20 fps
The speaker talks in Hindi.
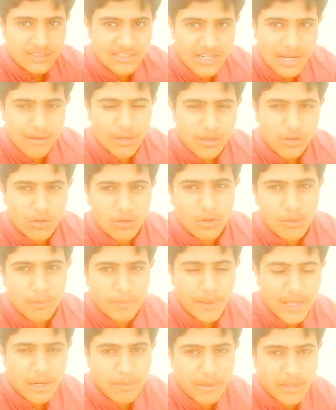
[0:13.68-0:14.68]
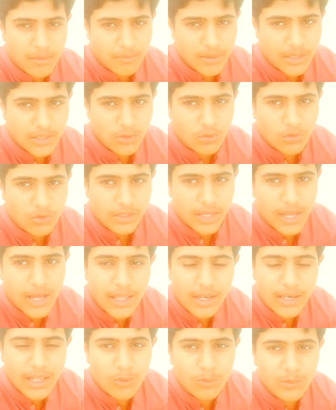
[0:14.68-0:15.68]
असलम प्यारे बहन भाइयों क्या
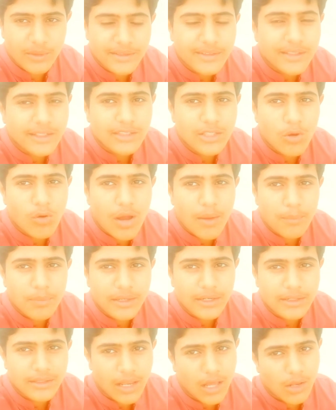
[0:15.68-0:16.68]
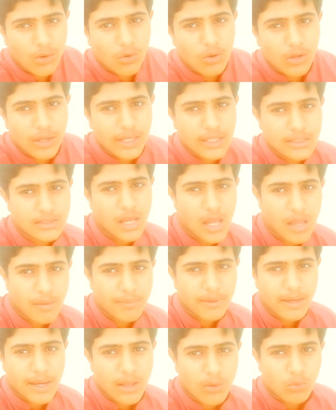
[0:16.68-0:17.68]
हाल है उम्मीद करता हूँ आप ठीक ठाक होंगे जहाँ
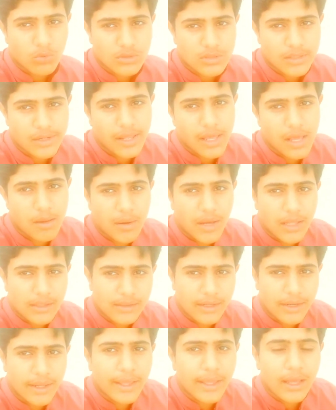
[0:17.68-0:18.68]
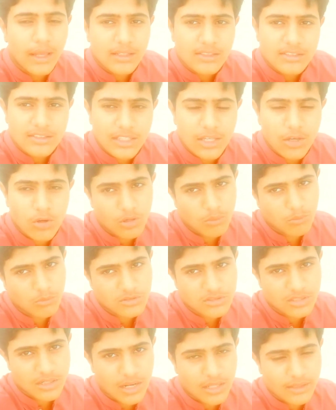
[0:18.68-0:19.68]
भी रहें खुश रहें आबाद रहें हंसते और
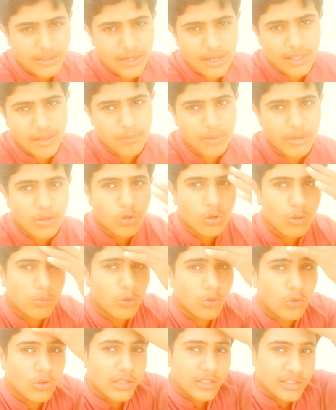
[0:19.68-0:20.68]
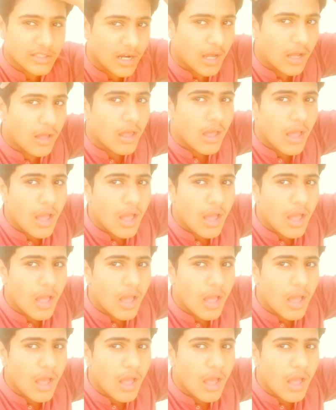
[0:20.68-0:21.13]
मुस्कुराते रहें बिल्कुल फूलों की तरह